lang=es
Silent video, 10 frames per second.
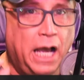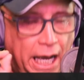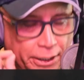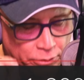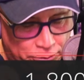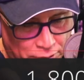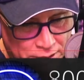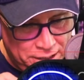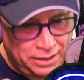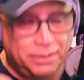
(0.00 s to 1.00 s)
Anótelo
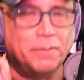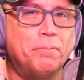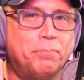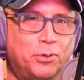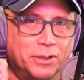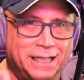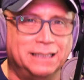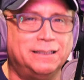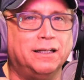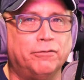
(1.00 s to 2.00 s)
allí porque
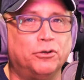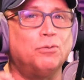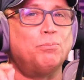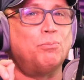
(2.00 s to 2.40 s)
este teléfono